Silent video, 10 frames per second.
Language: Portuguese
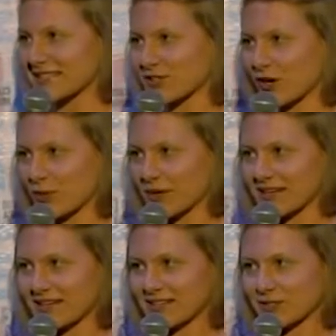
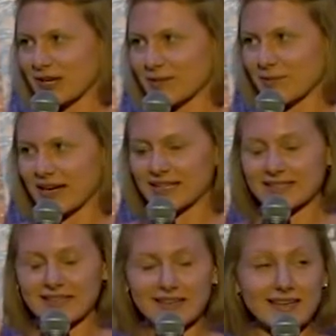descobrem que sou
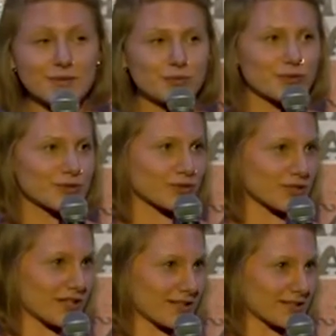Alemanha é muito
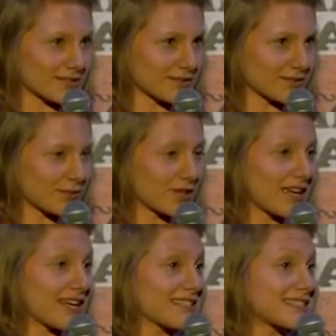chato, porque
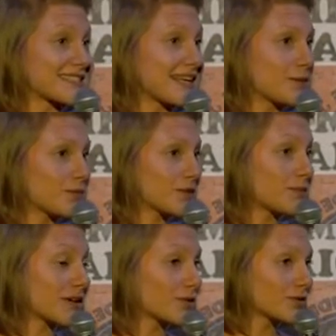elas sempre
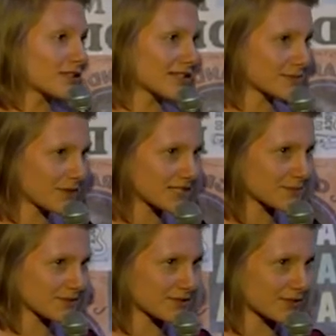perguntam as
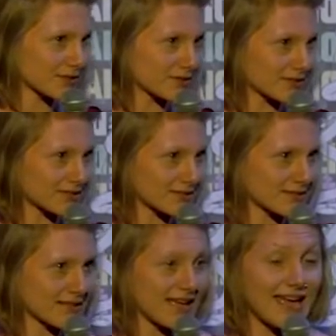mesmas coisas.
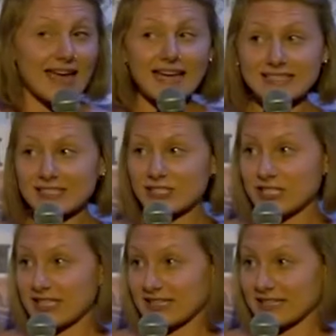Esses
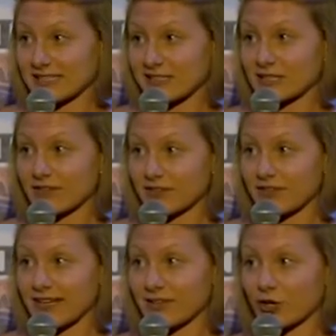dias eu estava
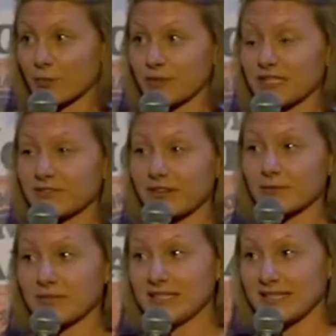falando com minha
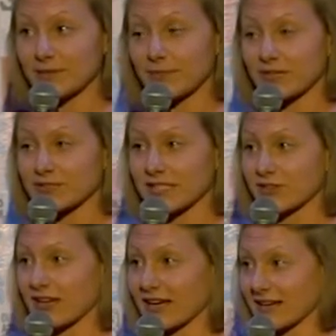família pelo
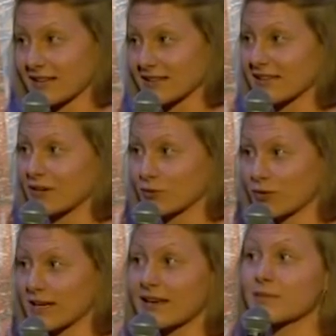celular na
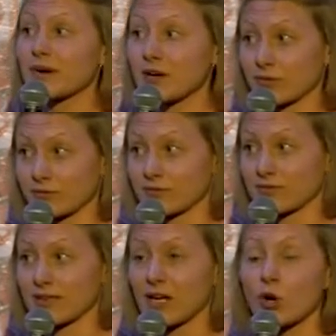rua na alemão.
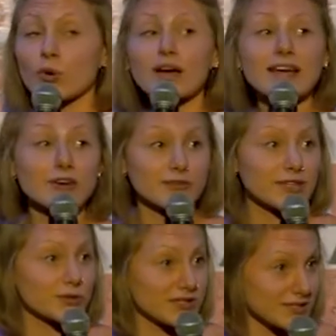Um cara
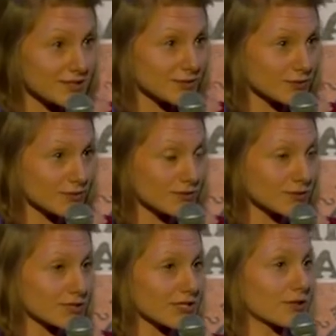ouviu isso,
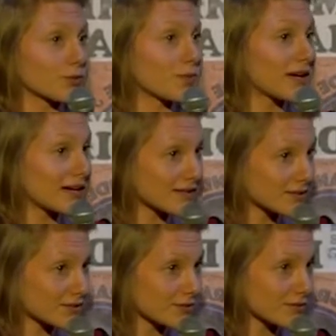chegou
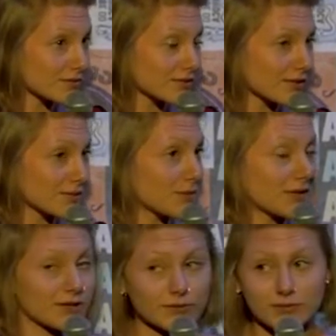perto e me
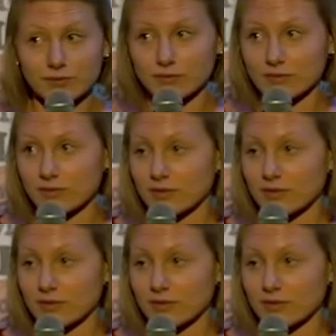perguntou: